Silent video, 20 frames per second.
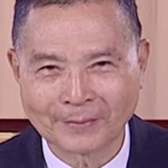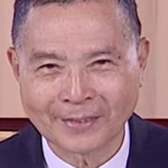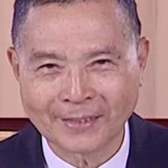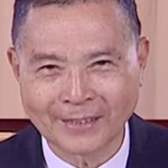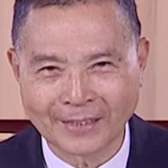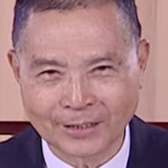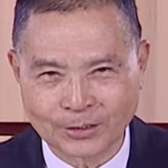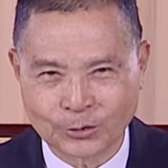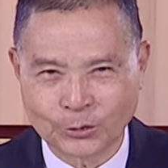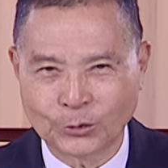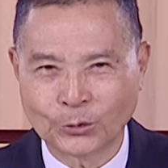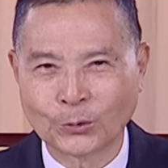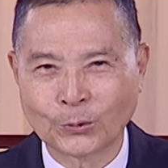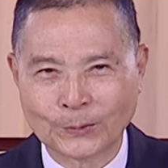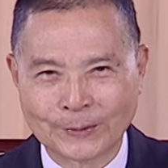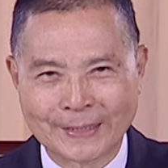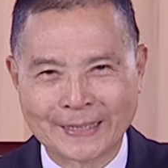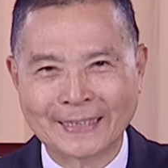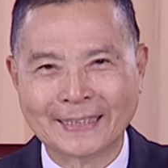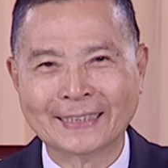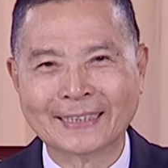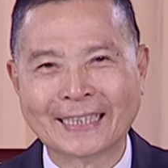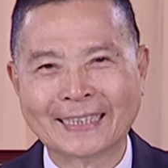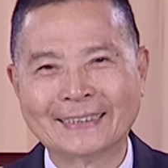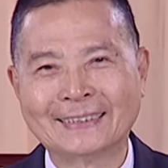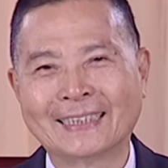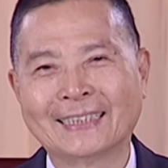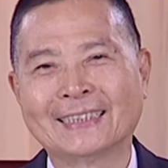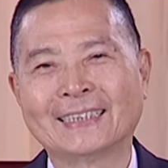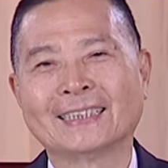也是由心来
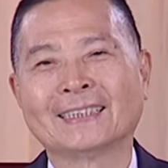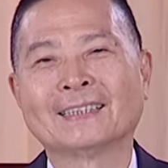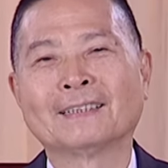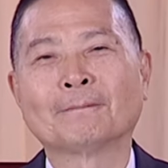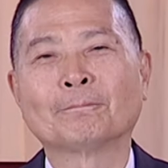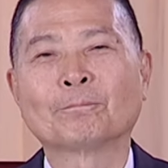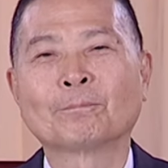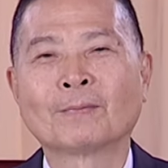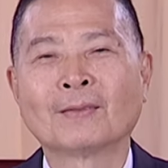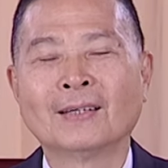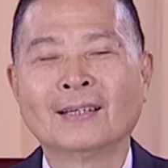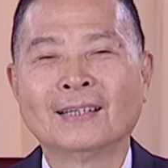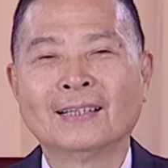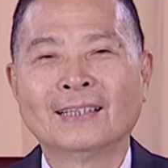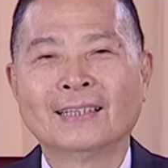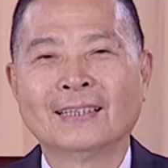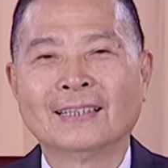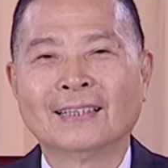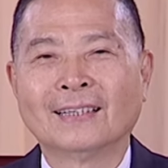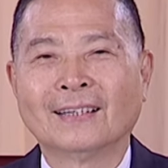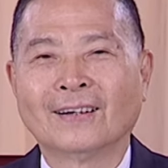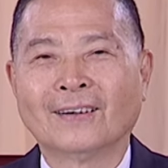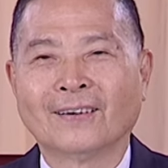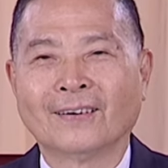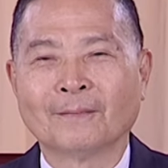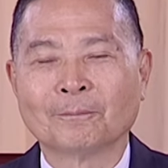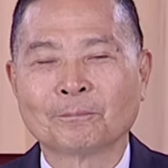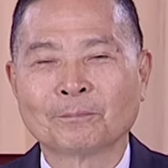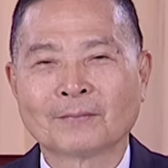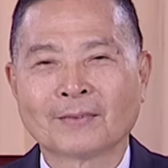决定的。
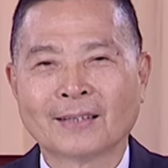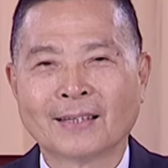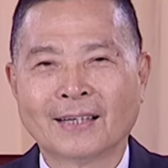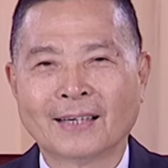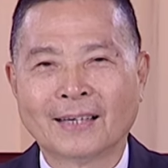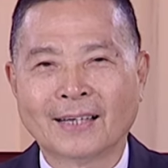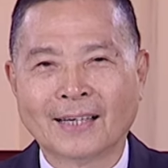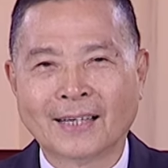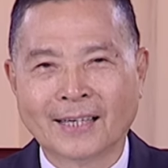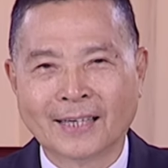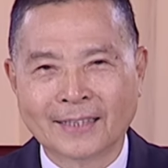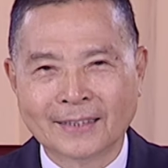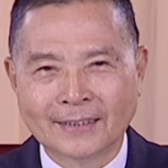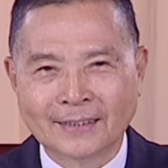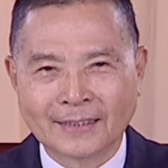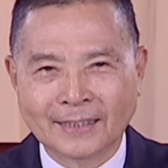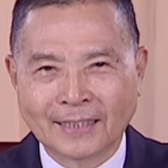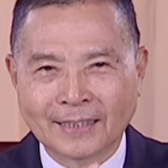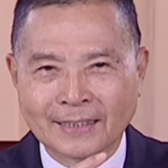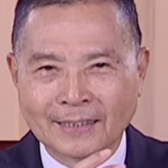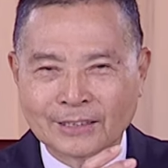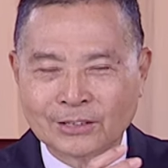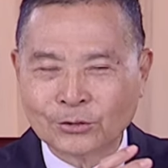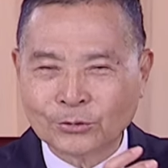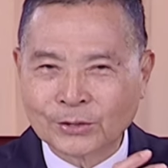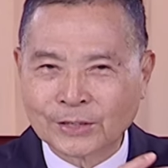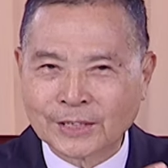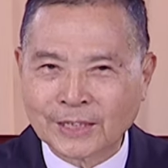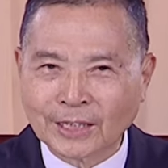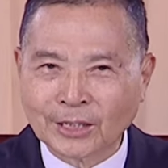好啊，因为你是
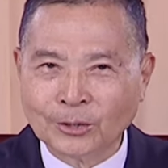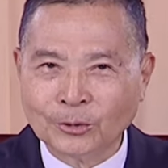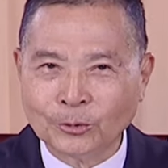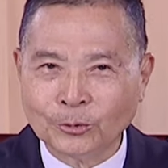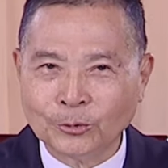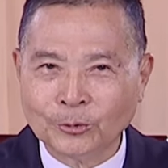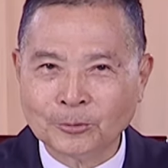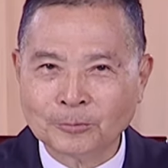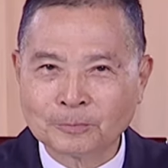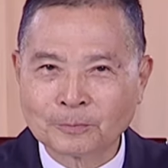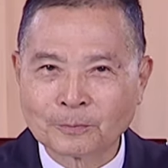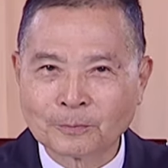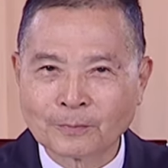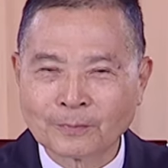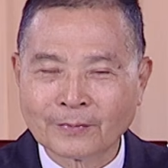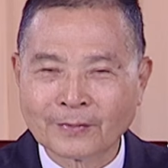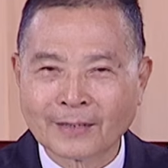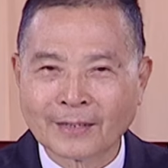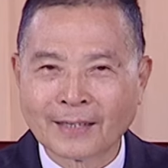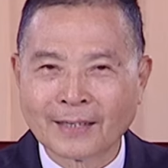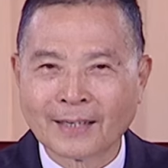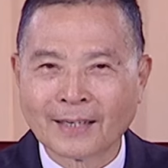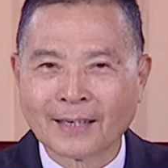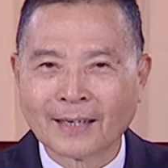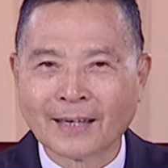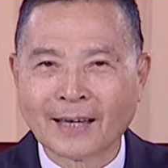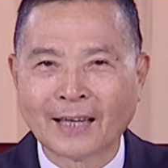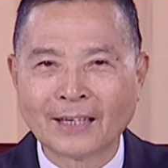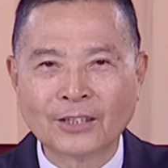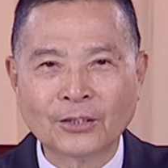幸福
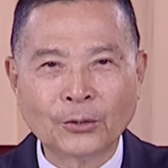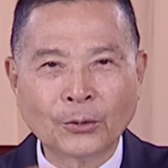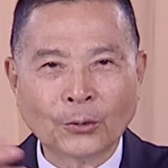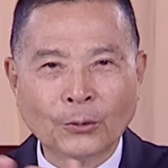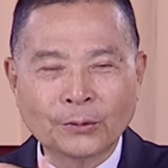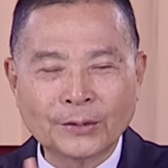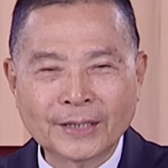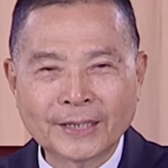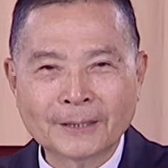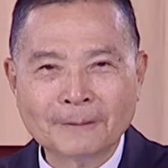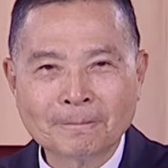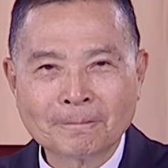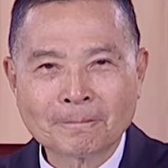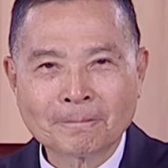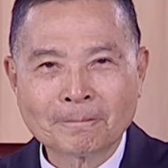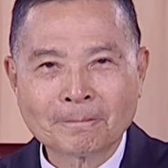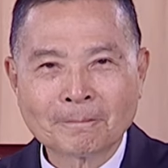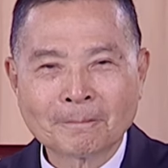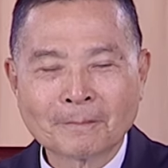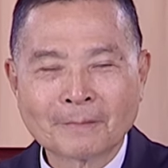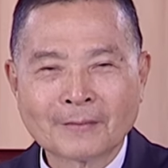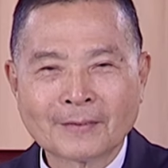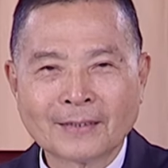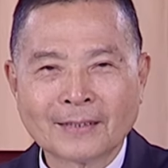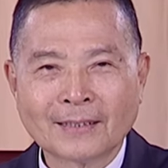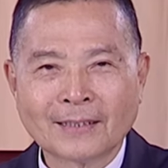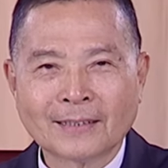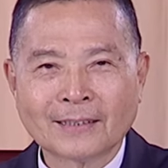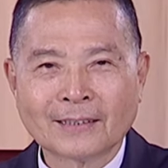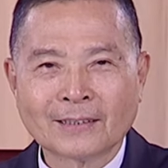和忧郁、
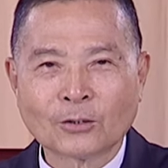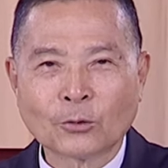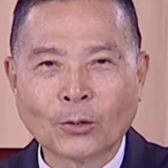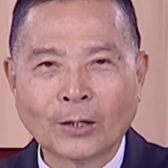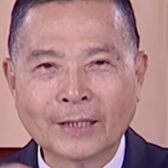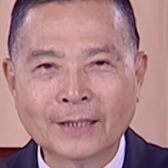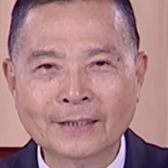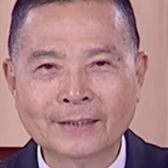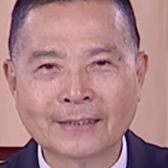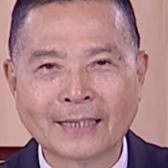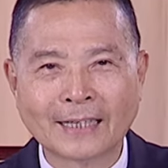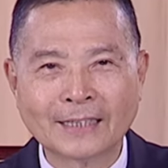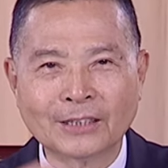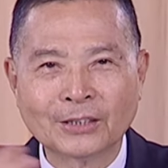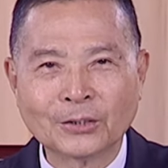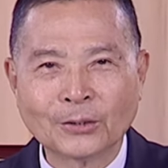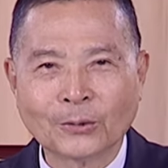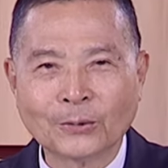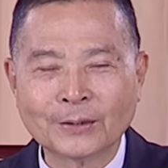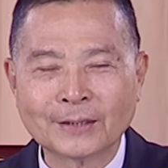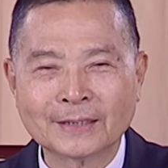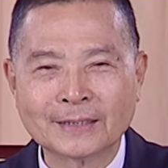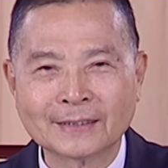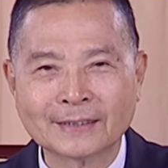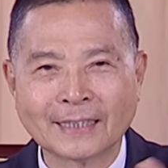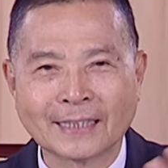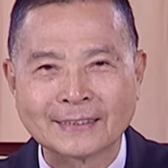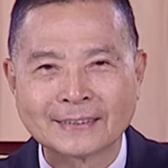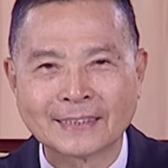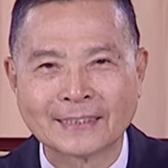快乐和忧郁这
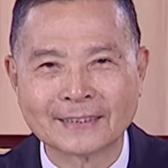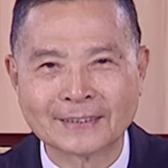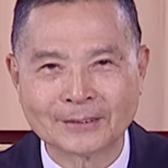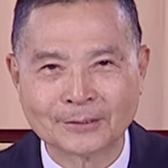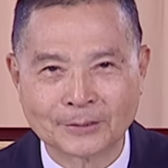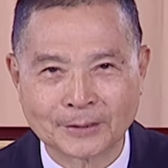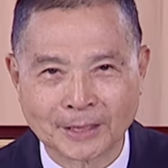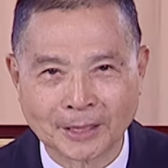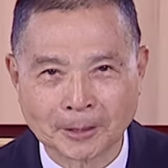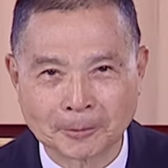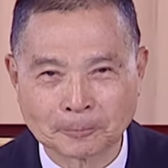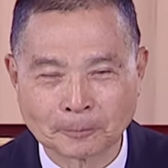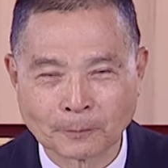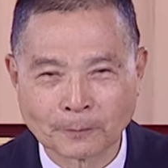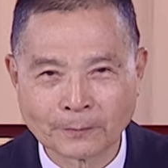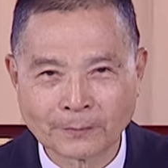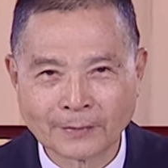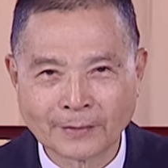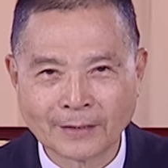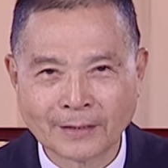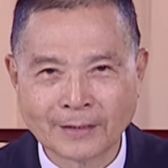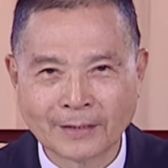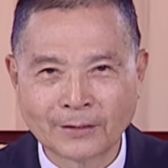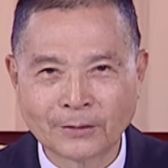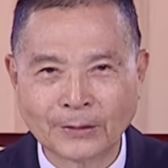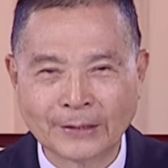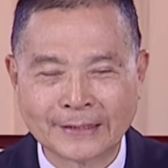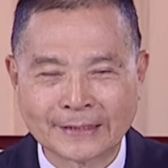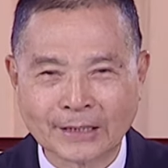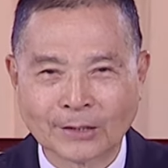两件事情，
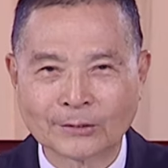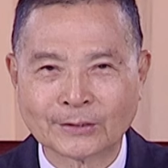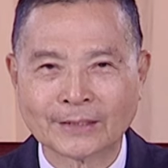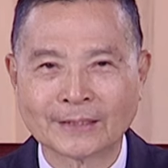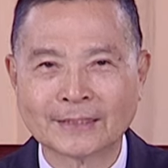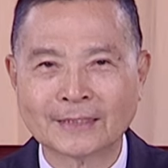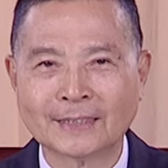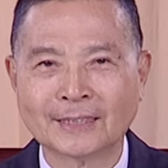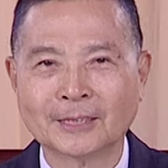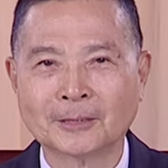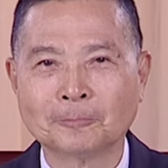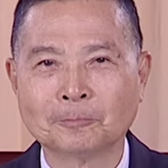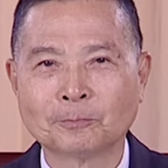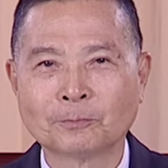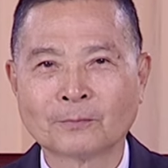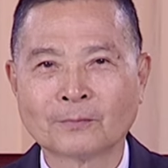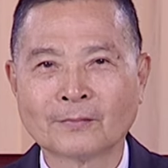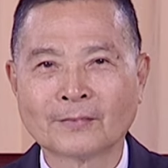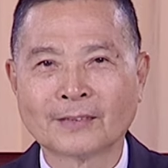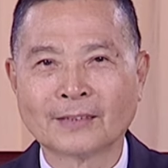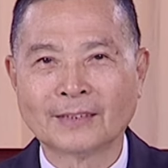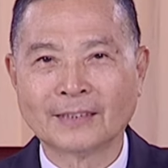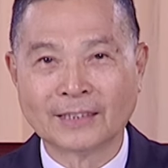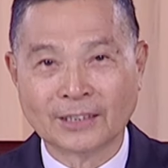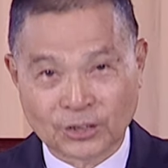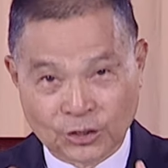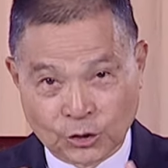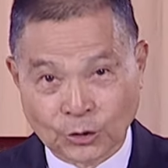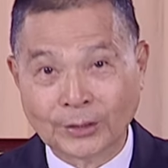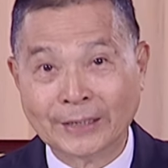会造成的你
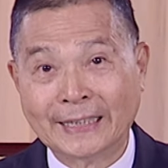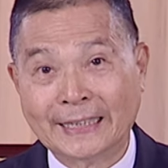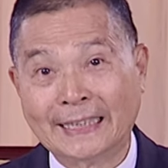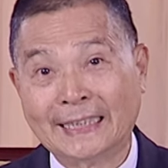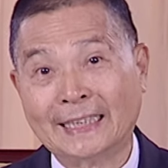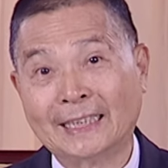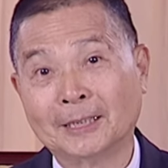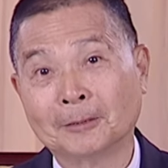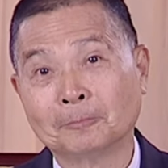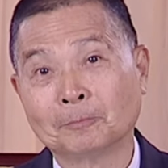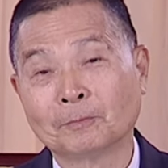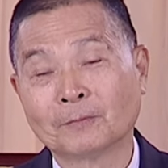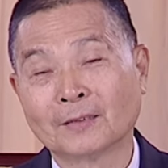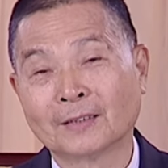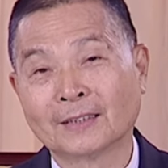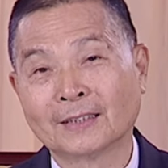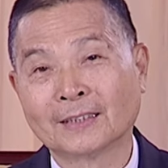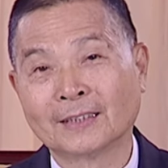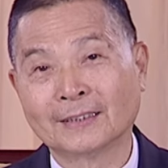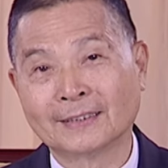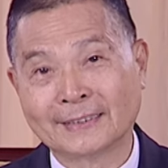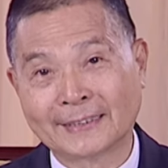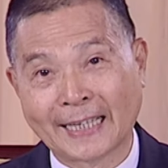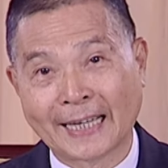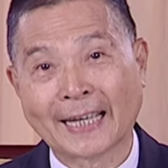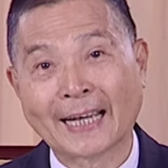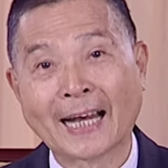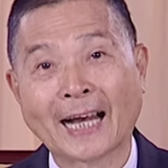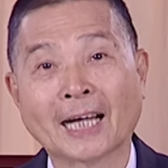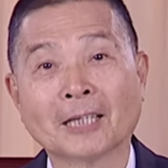身体的
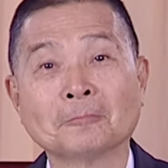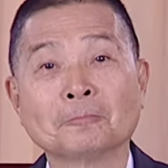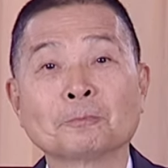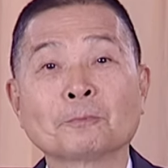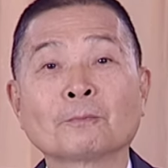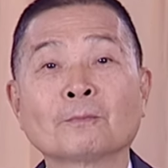健康。